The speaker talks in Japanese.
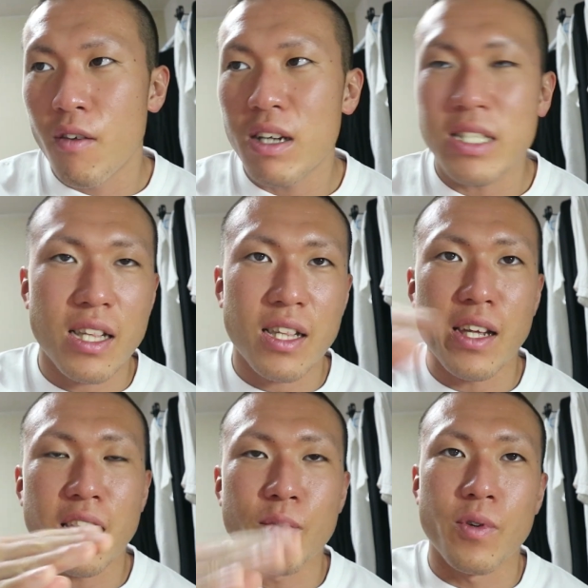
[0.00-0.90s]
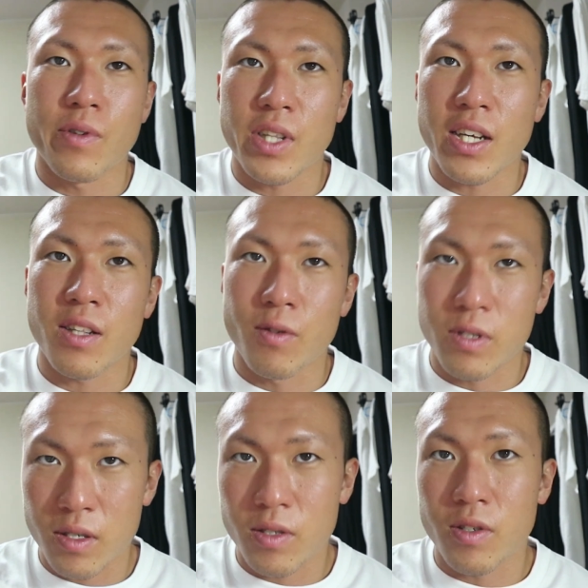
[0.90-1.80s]
は絶対にもうダイエットを
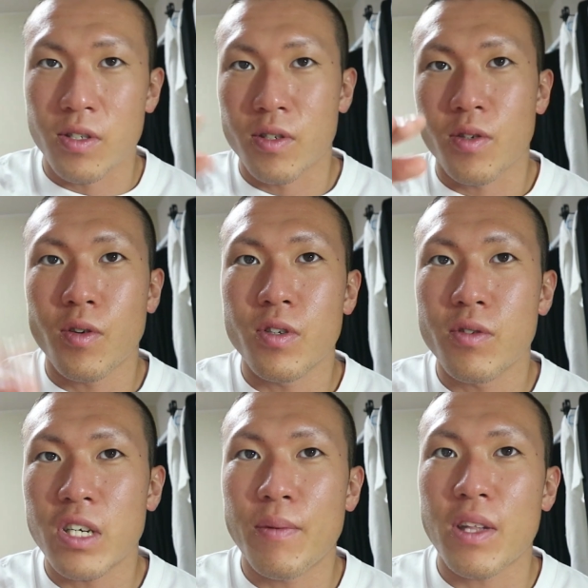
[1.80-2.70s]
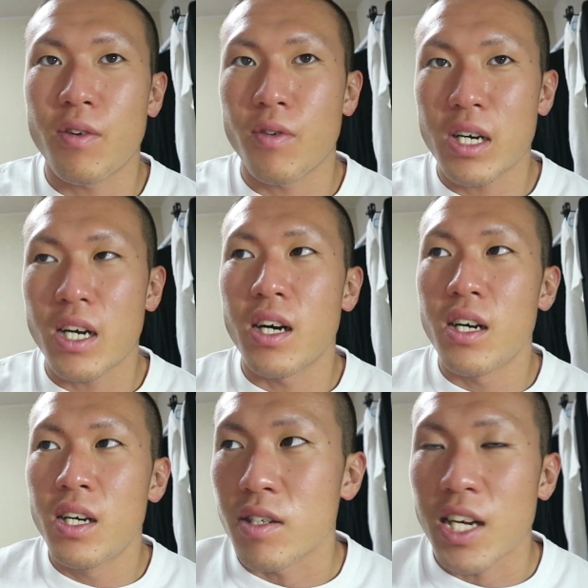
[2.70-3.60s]
するという、ゴールを決めた方が、
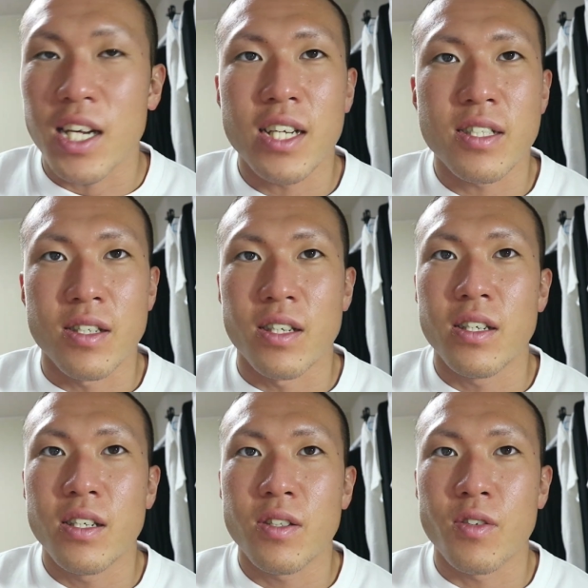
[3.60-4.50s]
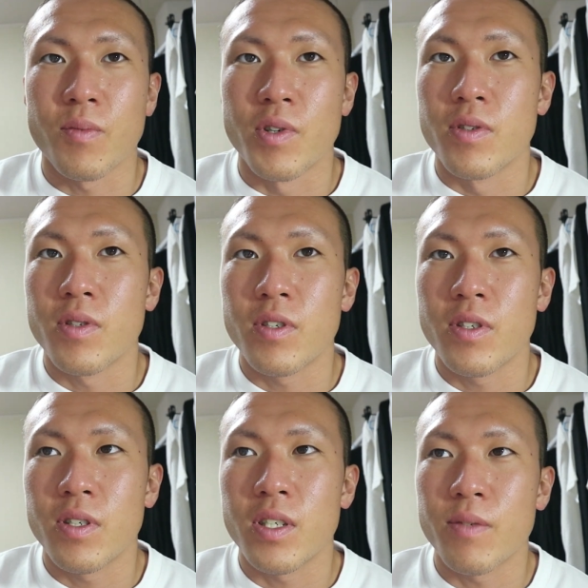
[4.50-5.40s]
やりやすいと思
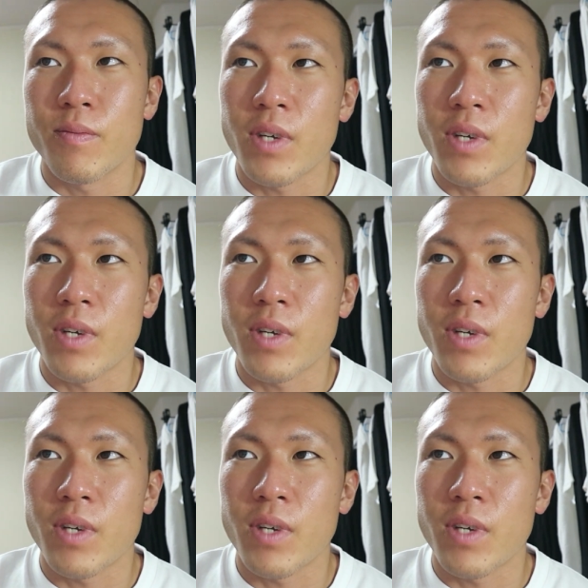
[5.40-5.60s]
う。